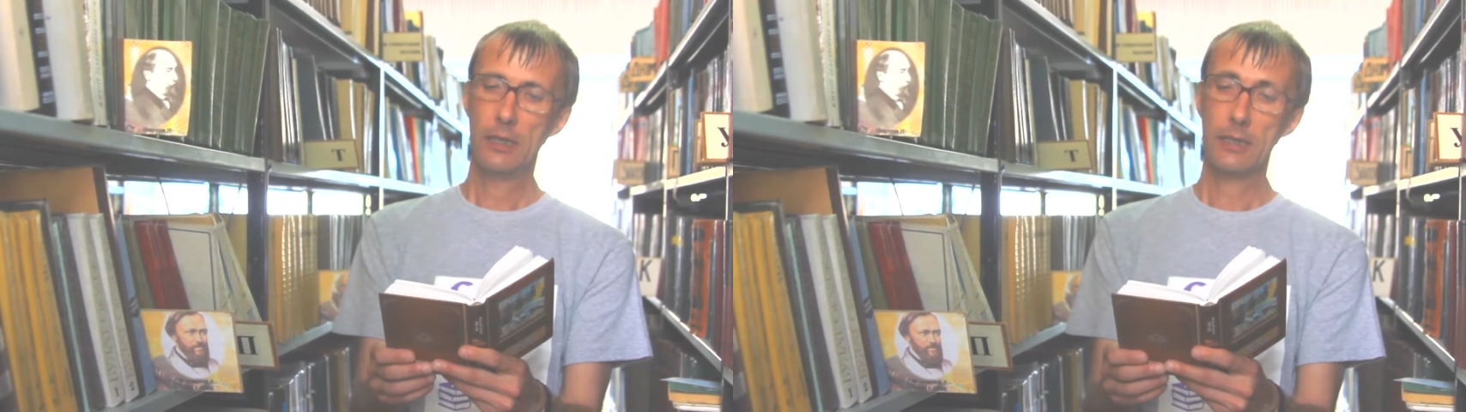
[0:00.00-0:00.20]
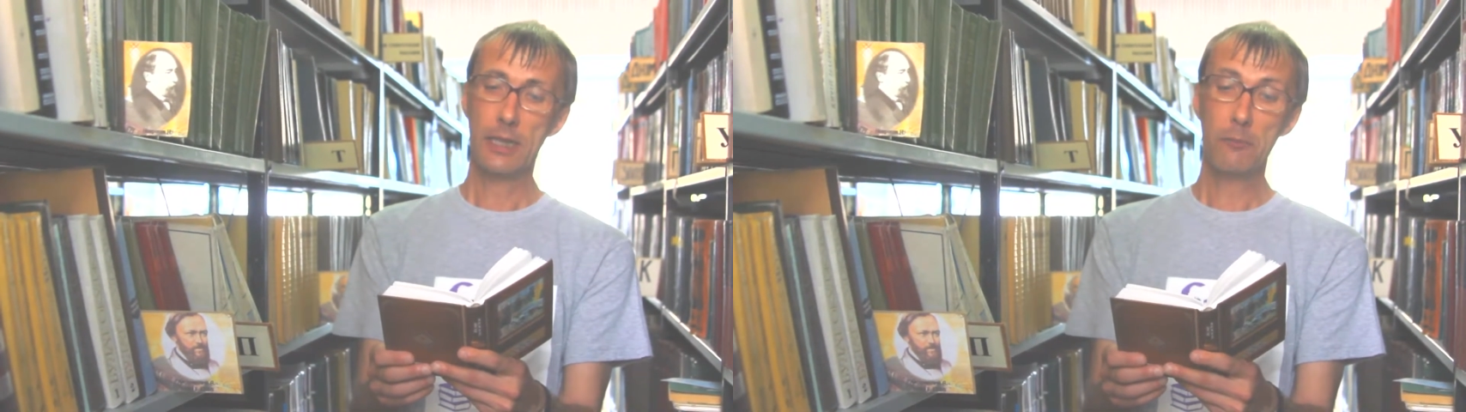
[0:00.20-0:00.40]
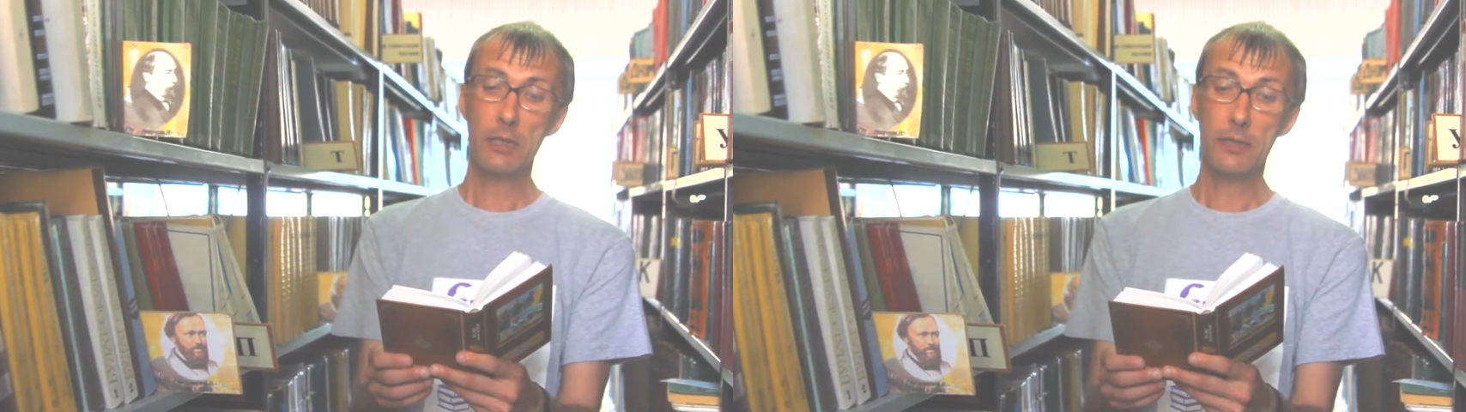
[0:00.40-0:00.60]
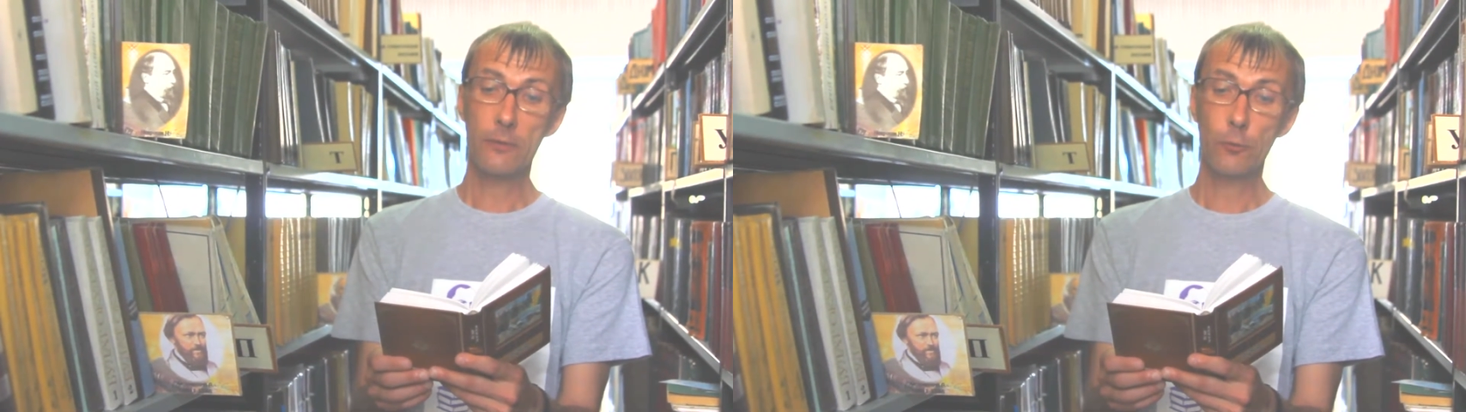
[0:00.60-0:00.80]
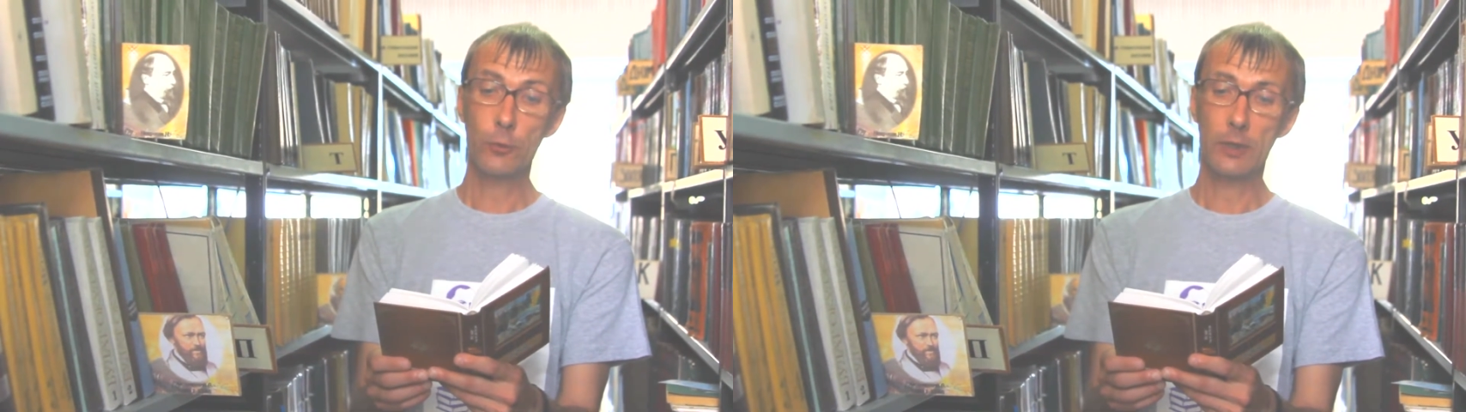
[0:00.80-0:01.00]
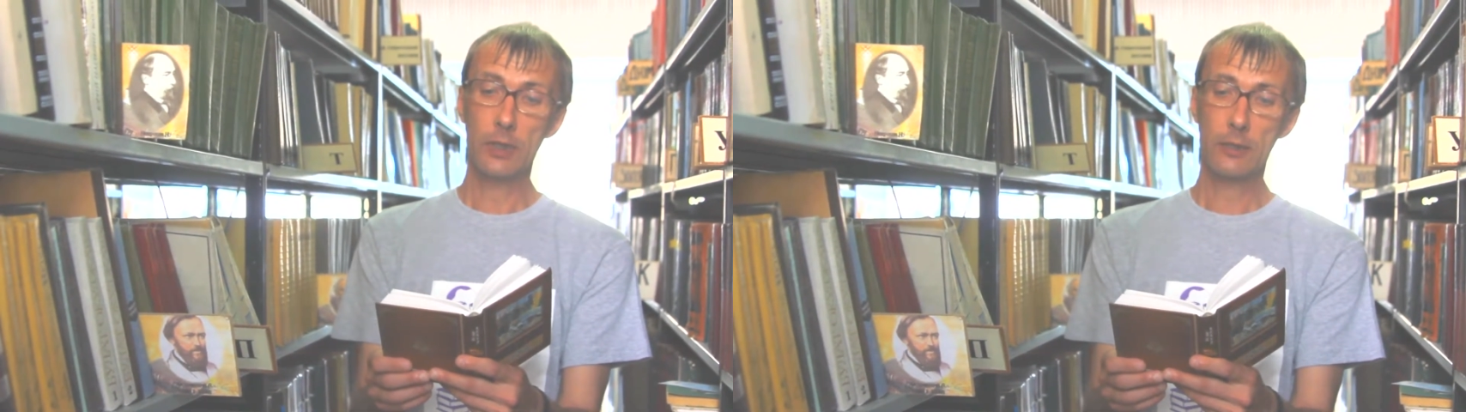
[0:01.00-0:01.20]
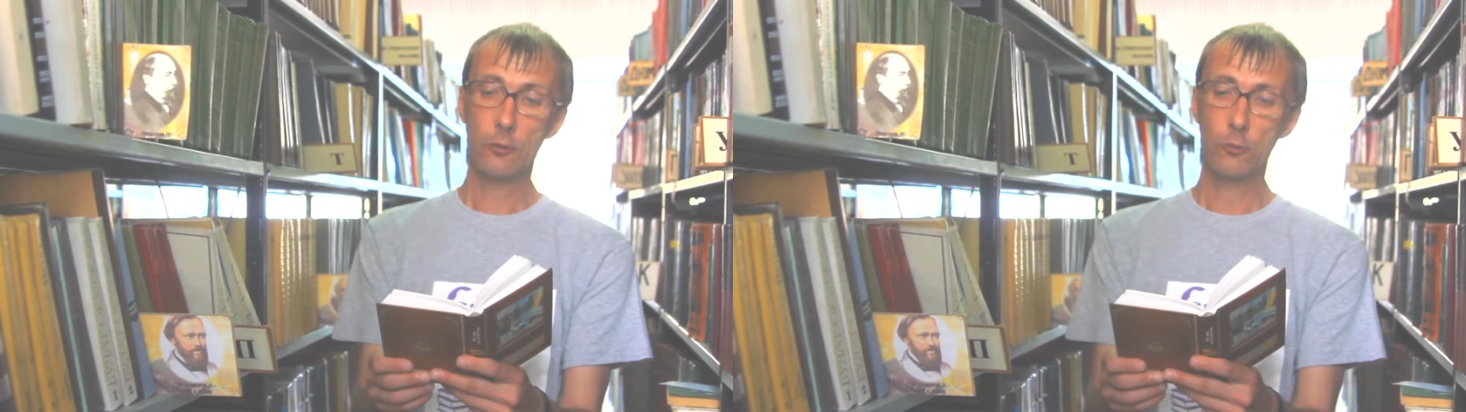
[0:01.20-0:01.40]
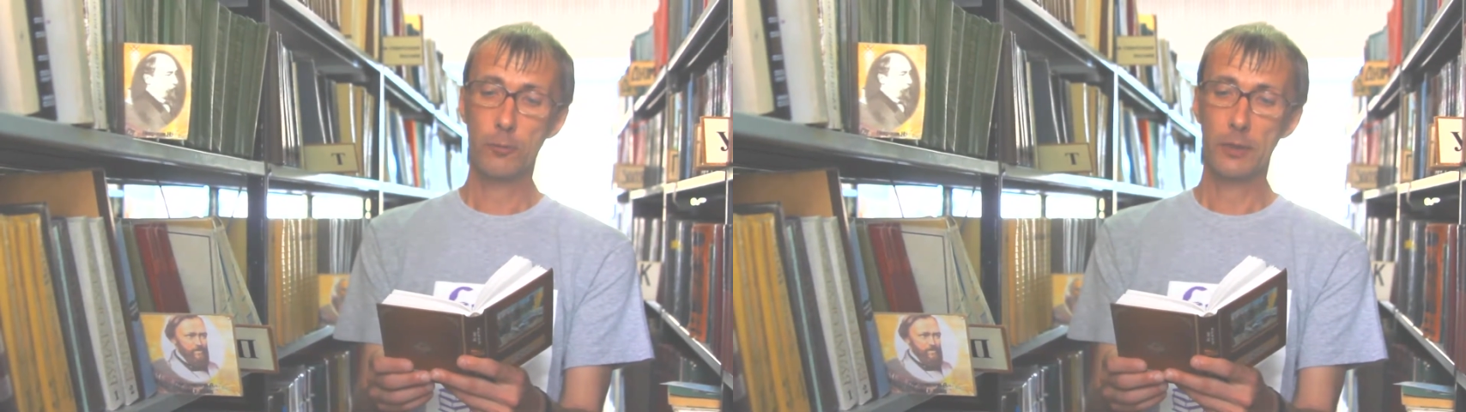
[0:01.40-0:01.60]
Самые звуки
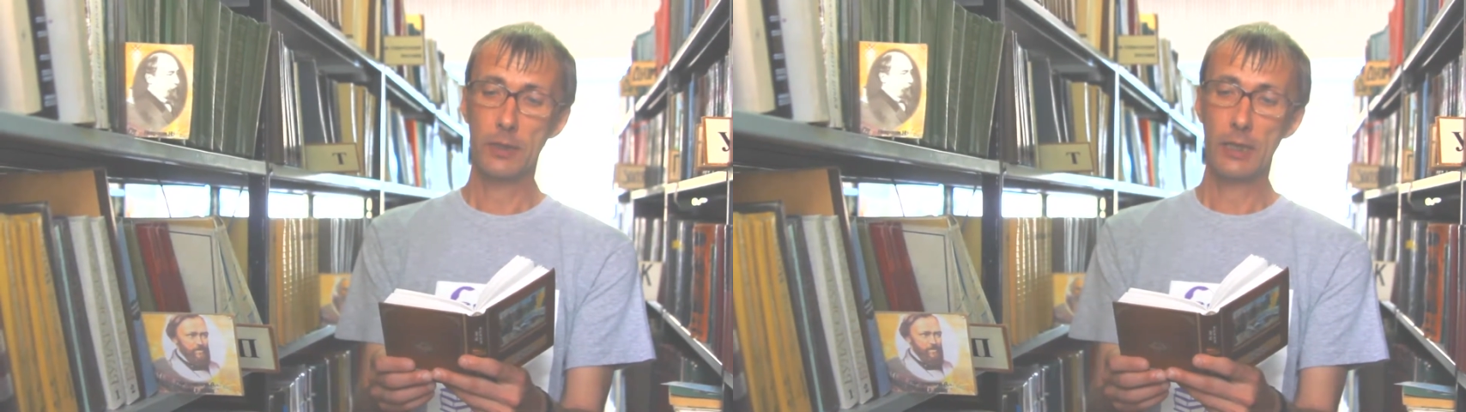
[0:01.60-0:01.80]
доступней,